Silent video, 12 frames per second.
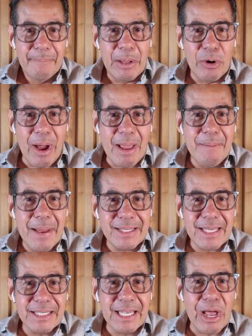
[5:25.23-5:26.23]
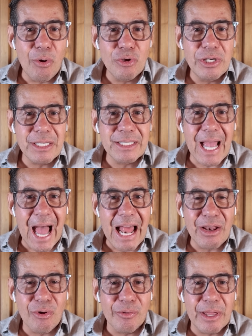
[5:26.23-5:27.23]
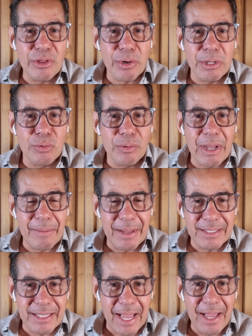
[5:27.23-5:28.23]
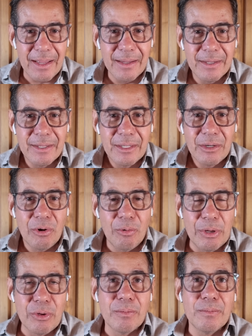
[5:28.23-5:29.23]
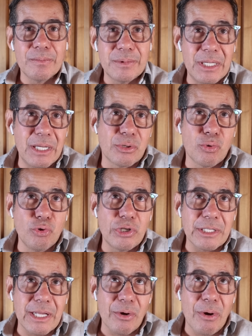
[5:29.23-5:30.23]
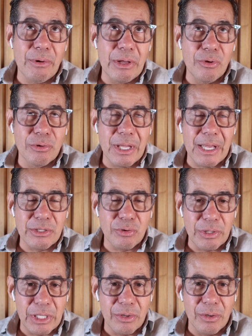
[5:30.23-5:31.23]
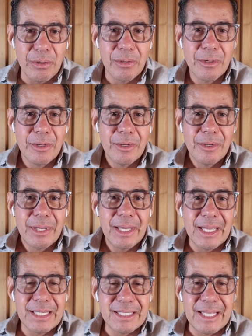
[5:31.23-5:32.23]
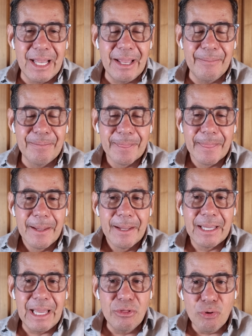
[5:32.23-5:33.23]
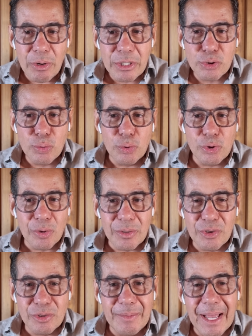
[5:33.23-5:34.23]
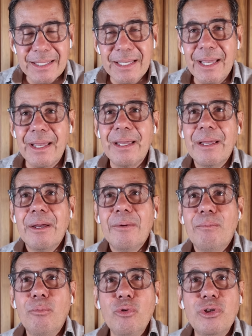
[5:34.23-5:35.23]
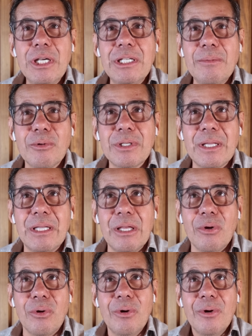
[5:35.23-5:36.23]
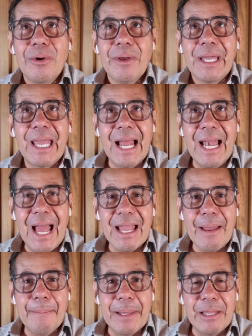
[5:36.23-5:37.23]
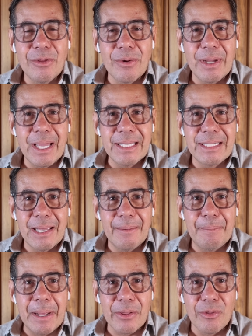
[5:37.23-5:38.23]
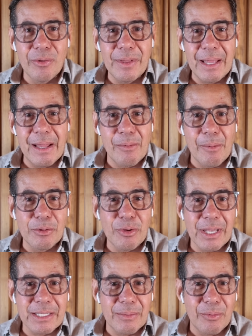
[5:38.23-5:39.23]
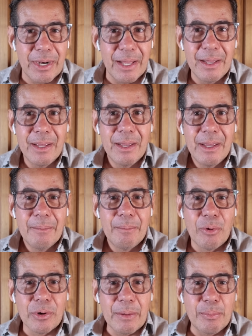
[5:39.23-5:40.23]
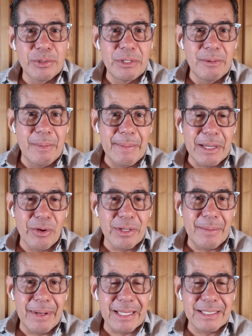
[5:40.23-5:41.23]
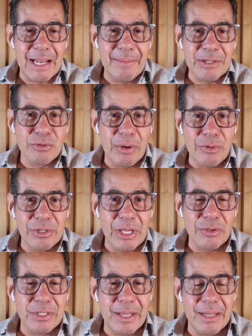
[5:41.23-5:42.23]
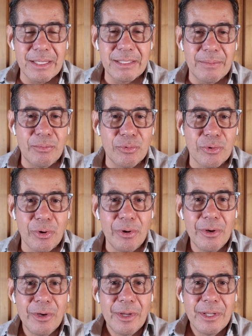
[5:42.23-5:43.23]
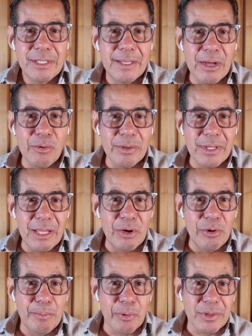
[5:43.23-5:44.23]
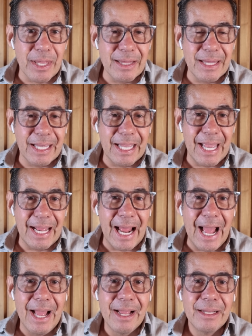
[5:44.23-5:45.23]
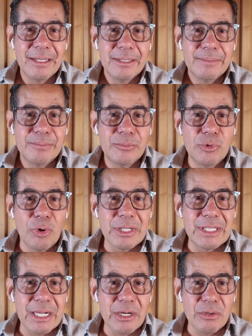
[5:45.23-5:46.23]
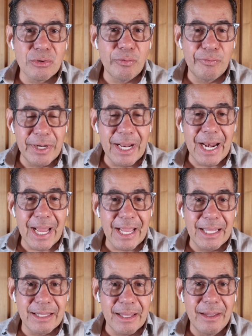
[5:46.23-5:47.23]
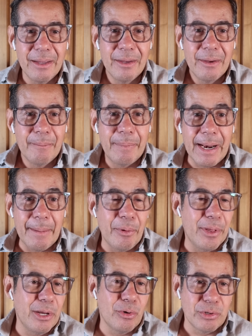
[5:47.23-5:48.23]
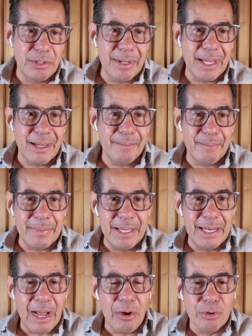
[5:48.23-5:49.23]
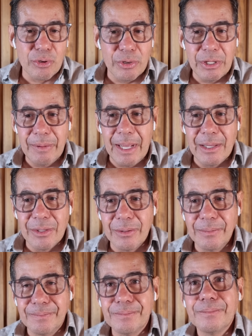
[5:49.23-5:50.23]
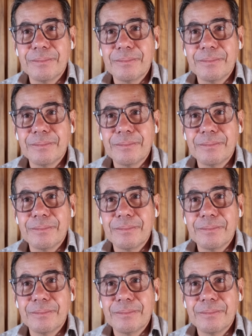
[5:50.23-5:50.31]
Pero hay veces que oyes algo dentro de tu cabeza, o bueno, sí, escuchas algo aunque no tenga sonido, este, que no es tuyo. Entonces me hace muchísimo sentido que le haya pedido ese perdón en el momento en que se muere, porque pues sí, me imagino que también las almas cuando ya no están en este mundo se dan cuenta de lo importante que era no hacer sufrir a la gente para poder inclusive ir a otro nivel, ¿no?